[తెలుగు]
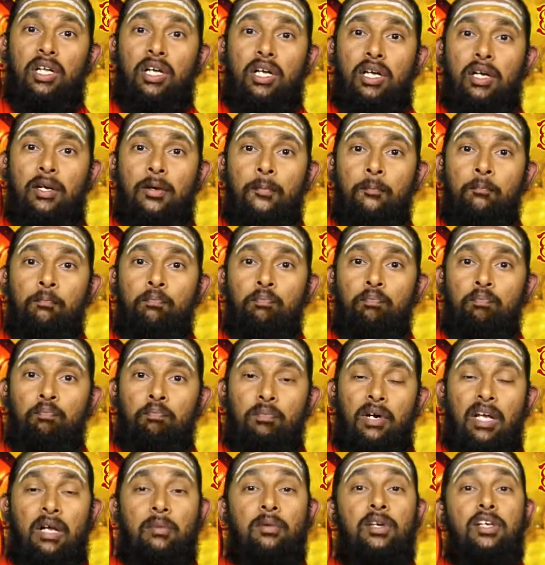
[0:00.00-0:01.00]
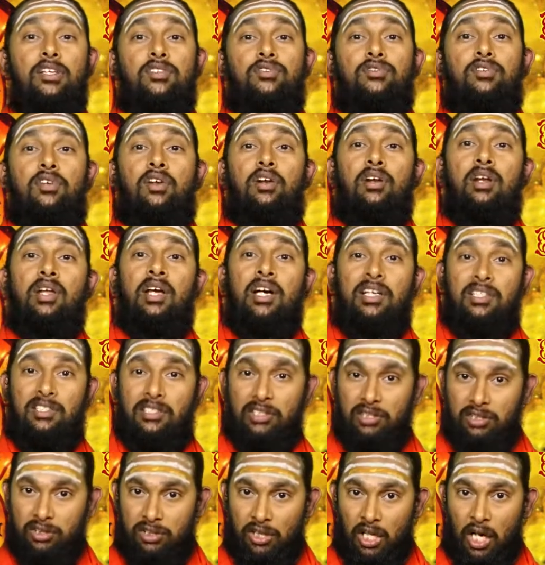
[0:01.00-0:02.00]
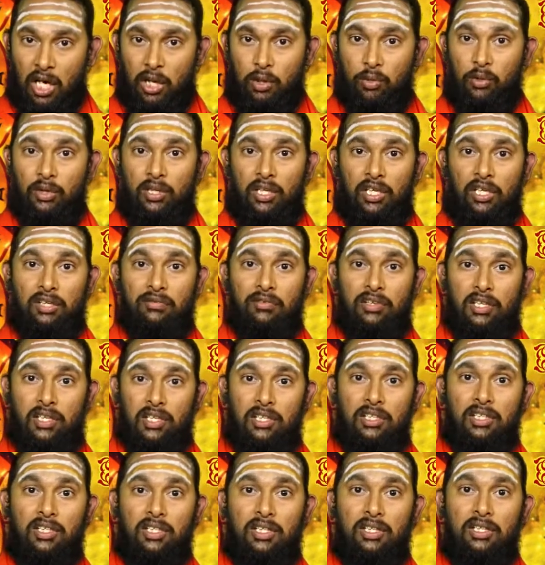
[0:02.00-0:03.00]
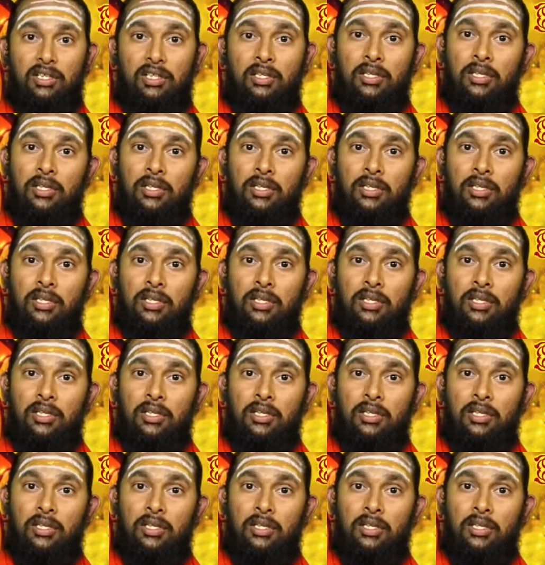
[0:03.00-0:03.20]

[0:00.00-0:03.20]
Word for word: ఉండి పరమేశ్వరుని అర్చిస్తారు అనేటువంటిది